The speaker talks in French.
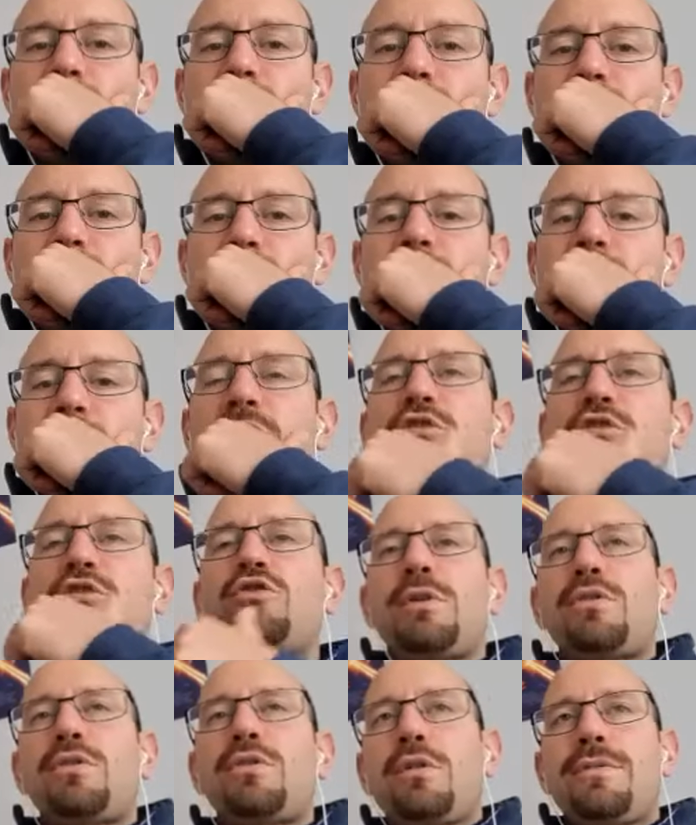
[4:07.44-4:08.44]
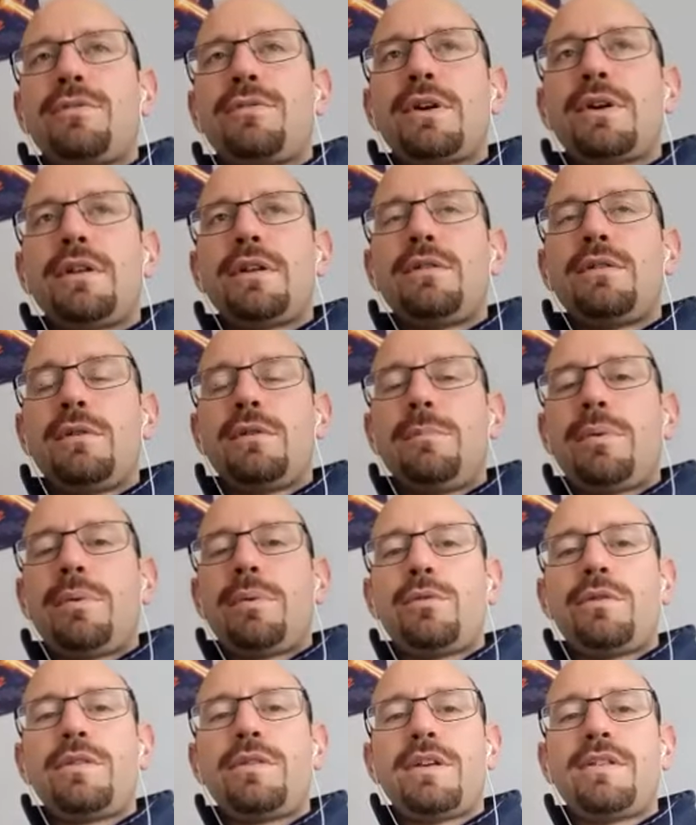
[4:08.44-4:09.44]
mais je pense que quand Fred il parle de
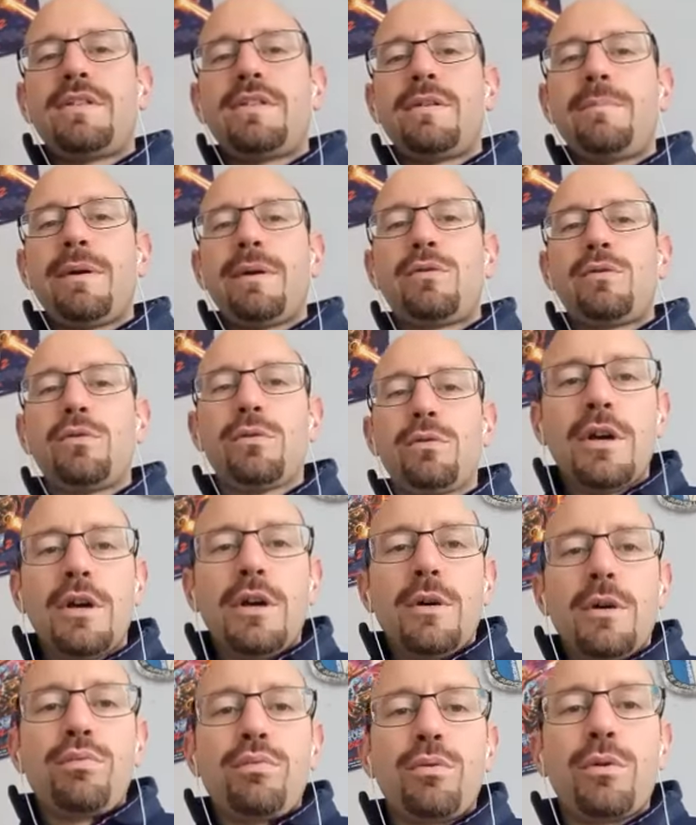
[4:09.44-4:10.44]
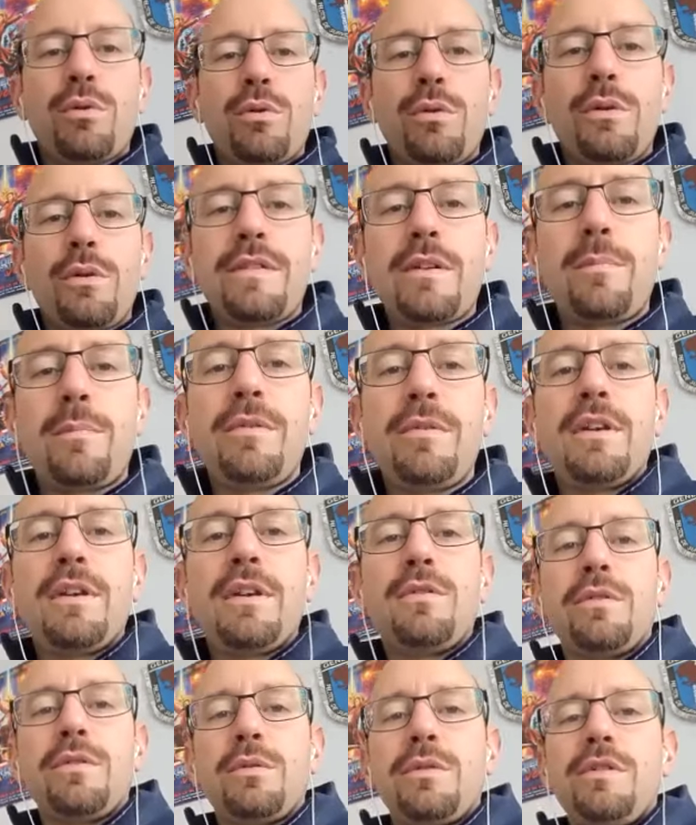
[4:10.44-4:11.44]
ça, c'est pas que pour la
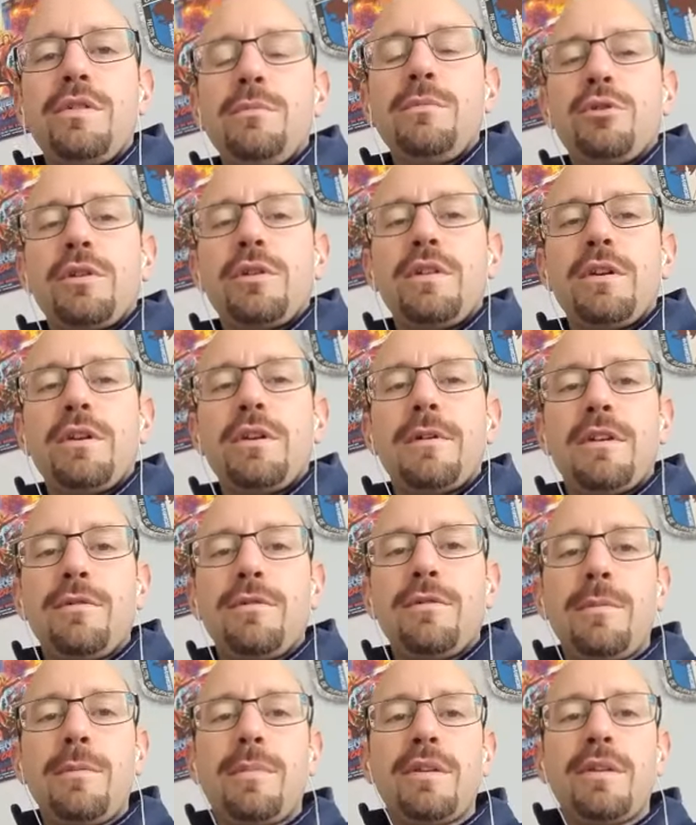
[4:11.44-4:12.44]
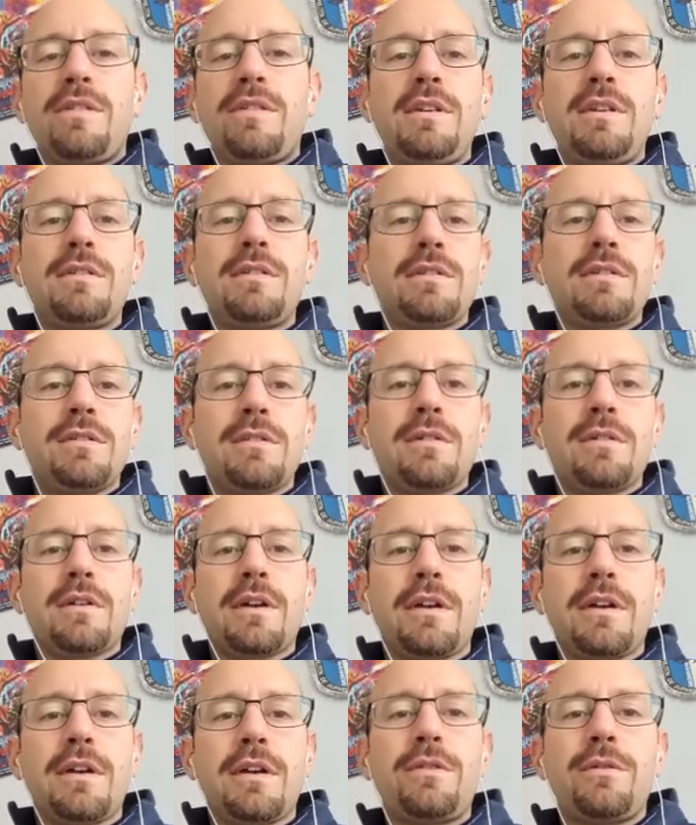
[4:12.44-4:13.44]
simplification, c'est aussi pour dire bah, des fois les basiques
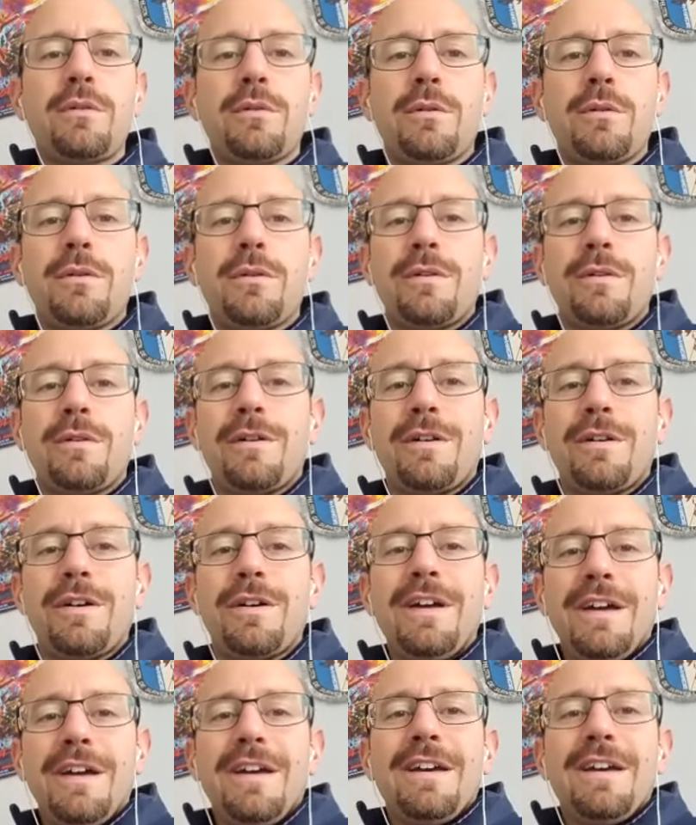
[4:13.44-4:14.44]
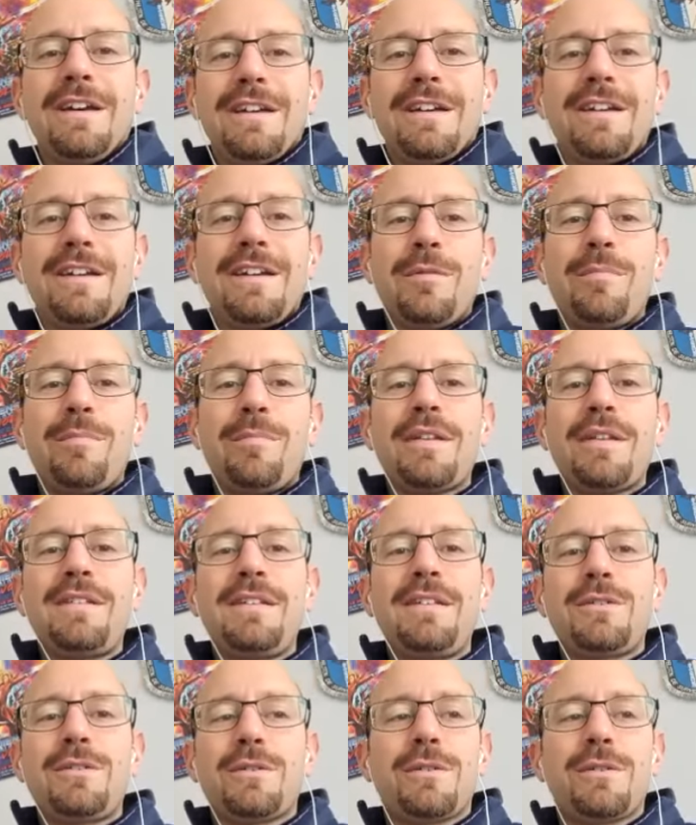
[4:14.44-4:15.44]
restent. les
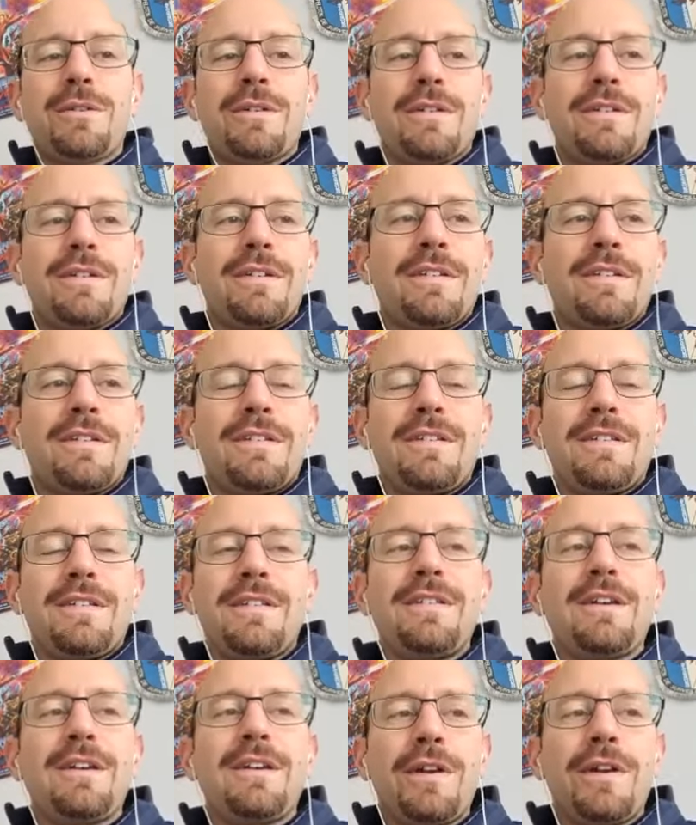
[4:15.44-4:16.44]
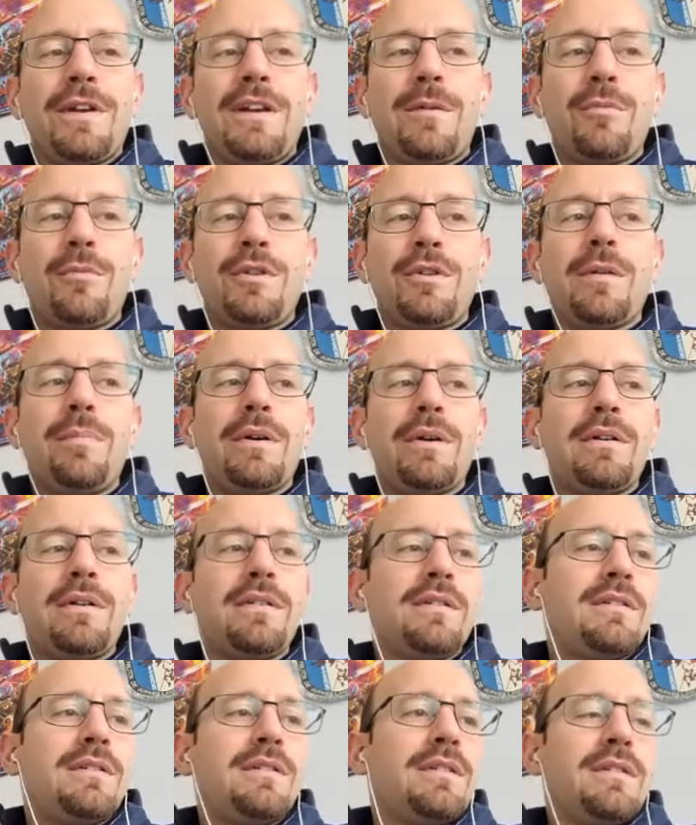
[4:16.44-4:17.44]
basiques. Les c'est ça en fait la mode. Y a pas,
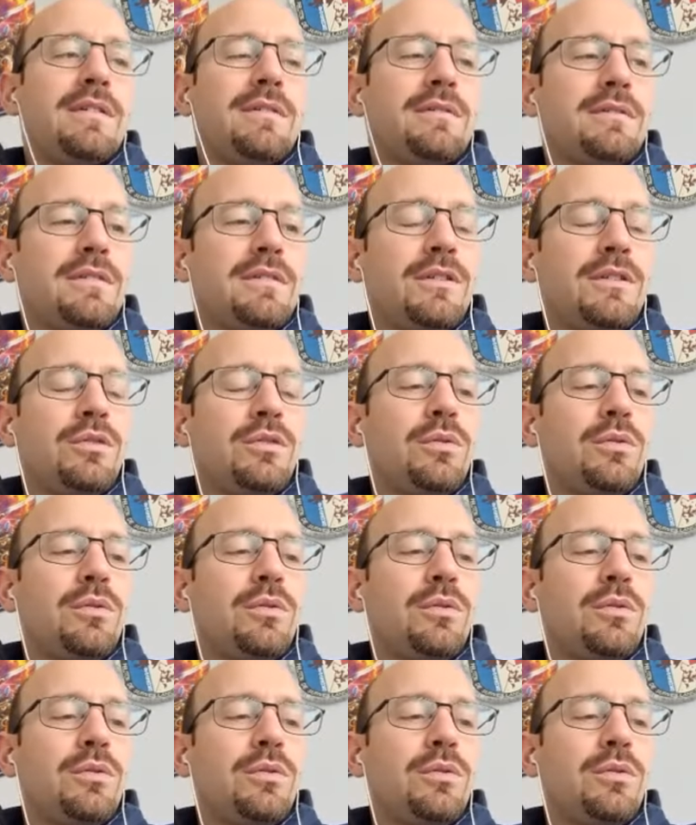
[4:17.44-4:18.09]
mm. On est trop